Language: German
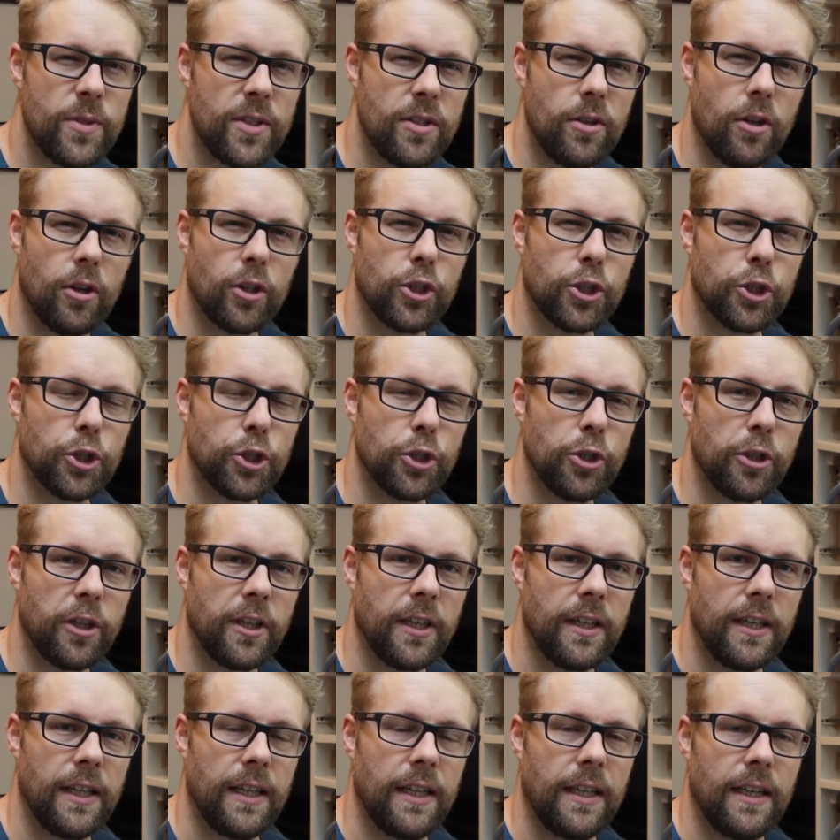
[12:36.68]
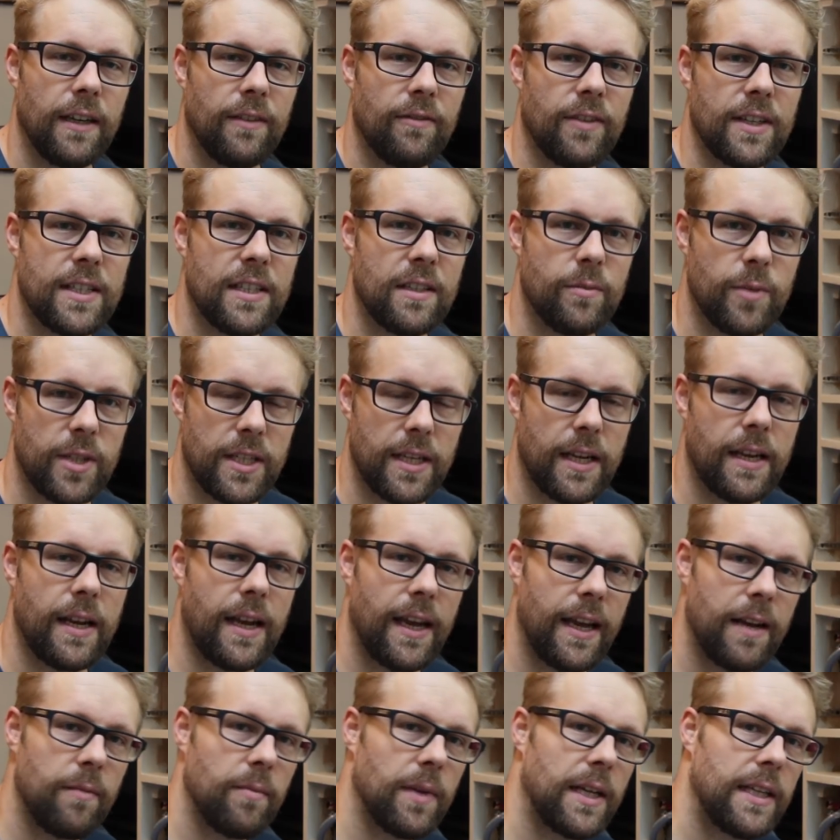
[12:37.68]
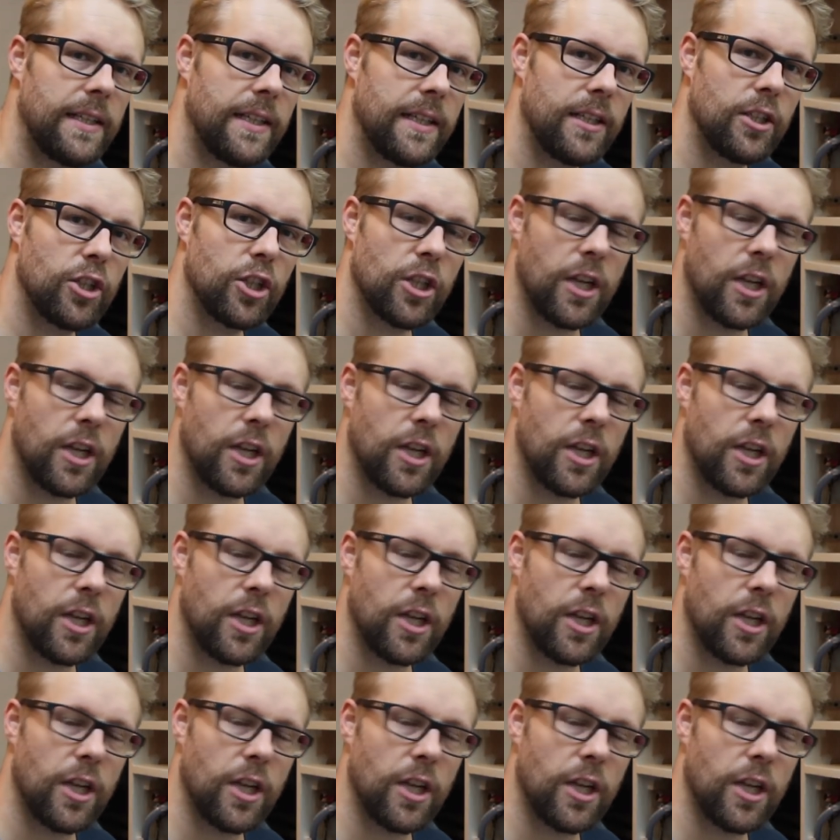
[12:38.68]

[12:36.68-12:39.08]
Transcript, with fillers: Y-Stück, was nämlich dann einmal den